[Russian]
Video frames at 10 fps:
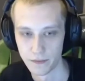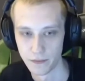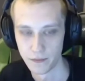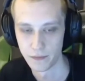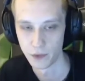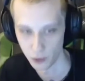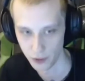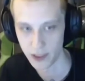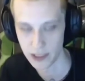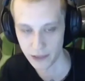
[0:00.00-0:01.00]
Ну и,
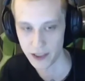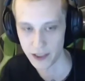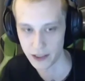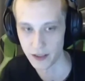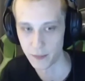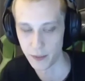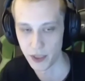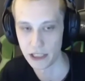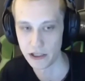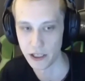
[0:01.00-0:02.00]
соответственно, прибегают
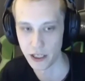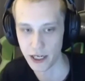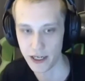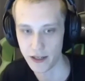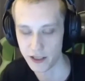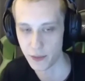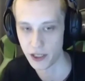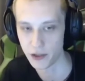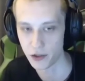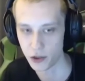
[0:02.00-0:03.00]
тренера, разбираются,
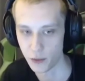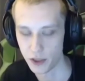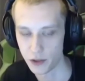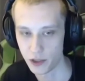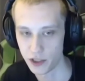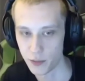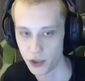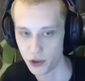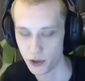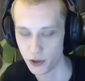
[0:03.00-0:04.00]
что происходит вообще, что
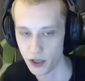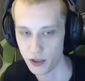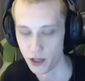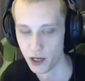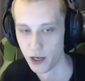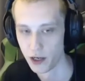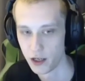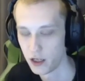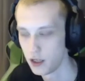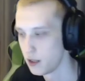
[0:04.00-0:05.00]
как.
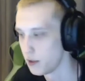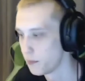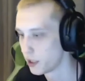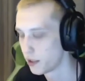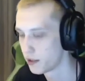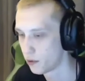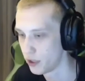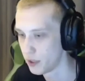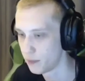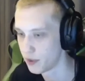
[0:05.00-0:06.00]
И мы такие заходим,
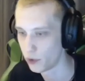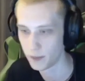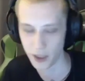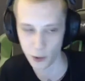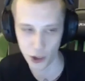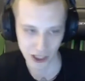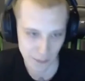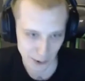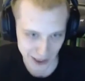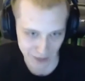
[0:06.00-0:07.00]
смотрим, у чела просто
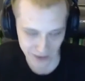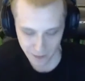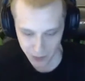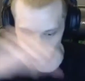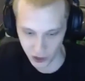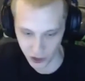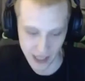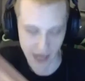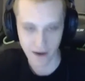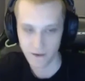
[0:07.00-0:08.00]
вся подушка,
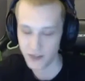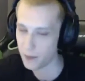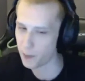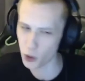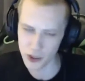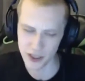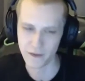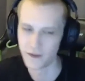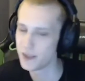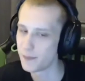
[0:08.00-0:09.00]
вся просто, весь
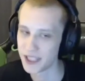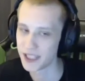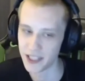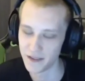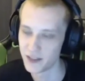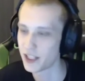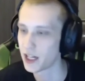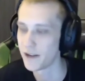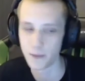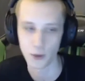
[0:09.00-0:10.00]
матрас, вся кровать,
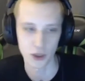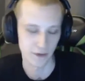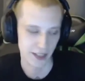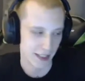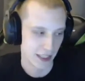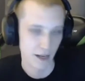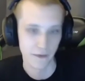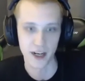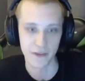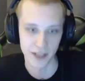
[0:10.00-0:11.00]
просто вся стена в
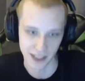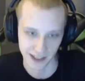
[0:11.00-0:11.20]
говне.